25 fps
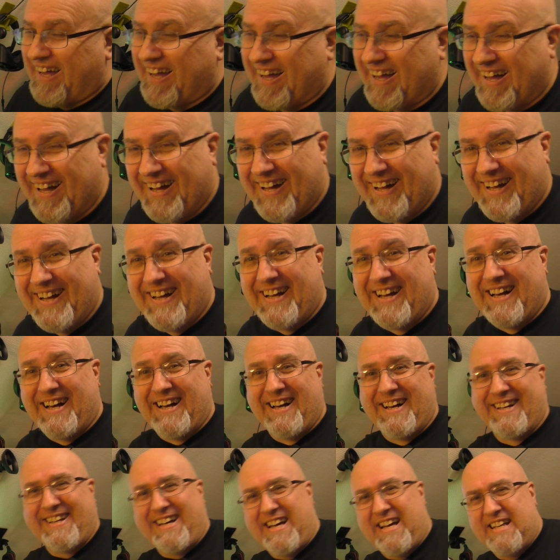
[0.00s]

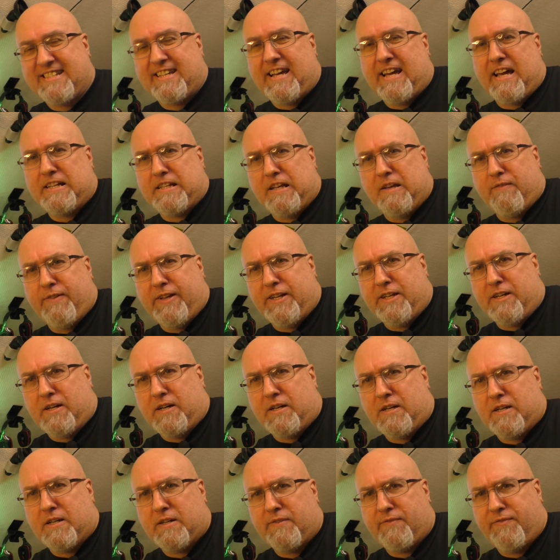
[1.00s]
Da seid ihr
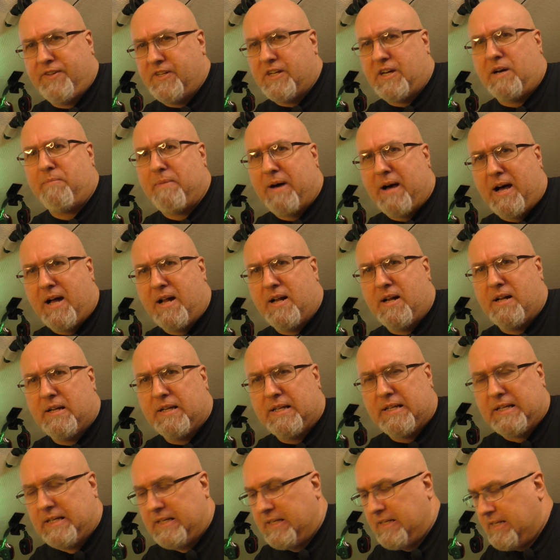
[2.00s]
wieder, wieder mal
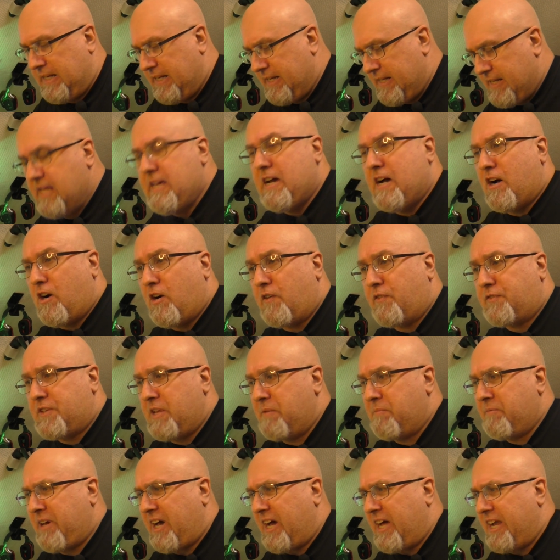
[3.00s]
hier auf
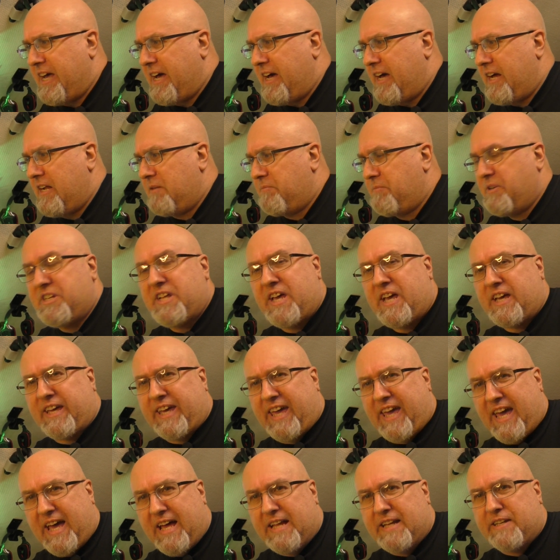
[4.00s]
dem Kanal mit der
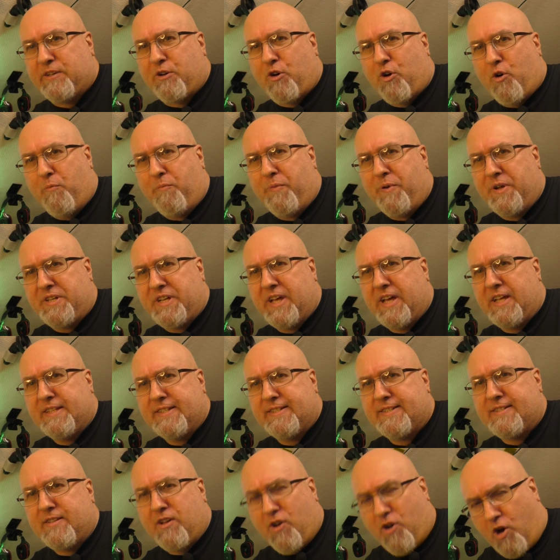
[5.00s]

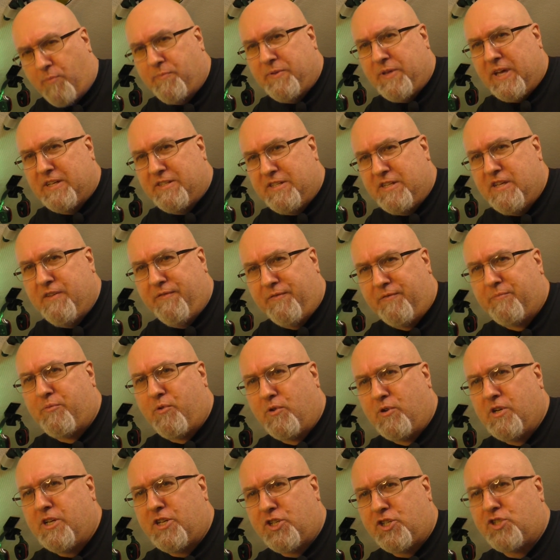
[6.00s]
Kernkompetenz der objektiven
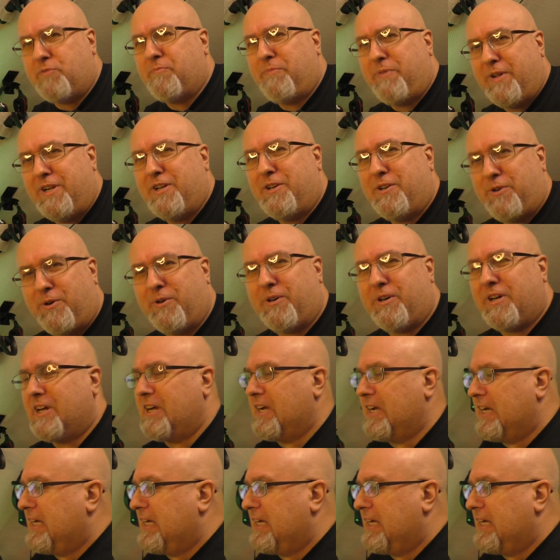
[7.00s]
politischen Bildung